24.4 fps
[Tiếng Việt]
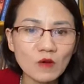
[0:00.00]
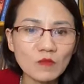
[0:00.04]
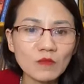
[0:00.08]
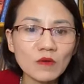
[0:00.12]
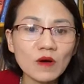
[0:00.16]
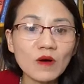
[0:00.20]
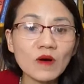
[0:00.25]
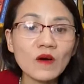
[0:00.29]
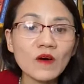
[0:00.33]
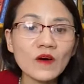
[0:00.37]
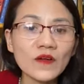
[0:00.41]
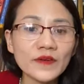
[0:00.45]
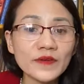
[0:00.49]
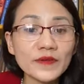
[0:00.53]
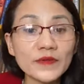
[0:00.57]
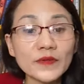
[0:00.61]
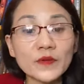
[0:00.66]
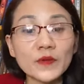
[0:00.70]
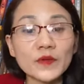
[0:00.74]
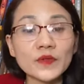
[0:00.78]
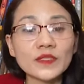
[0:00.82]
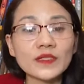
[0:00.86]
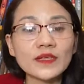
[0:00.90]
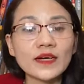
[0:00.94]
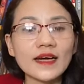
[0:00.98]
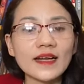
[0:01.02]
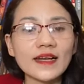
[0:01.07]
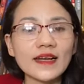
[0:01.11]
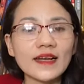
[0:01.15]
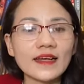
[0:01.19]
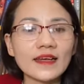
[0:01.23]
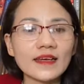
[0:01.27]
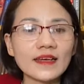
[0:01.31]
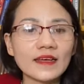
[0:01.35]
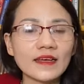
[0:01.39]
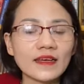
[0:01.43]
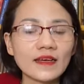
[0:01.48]
không ngon rồi thức
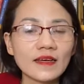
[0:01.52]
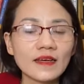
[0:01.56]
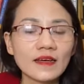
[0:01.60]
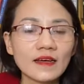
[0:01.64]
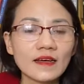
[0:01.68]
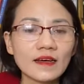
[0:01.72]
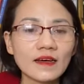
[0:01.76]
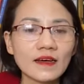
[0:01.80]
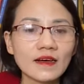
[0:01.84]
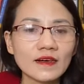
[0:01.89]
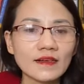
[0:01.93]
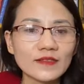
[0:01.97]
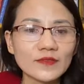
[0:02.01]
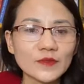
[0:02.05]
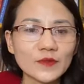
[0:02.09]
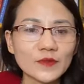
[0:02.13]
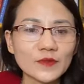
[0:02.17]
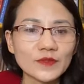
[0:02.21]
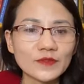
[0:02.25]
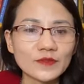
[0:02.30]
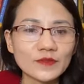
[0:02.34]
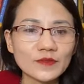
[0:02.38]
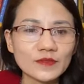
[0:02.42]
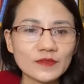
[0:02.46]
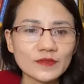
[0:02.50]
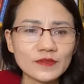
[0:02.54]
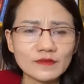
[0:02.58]
ăn này à, rồi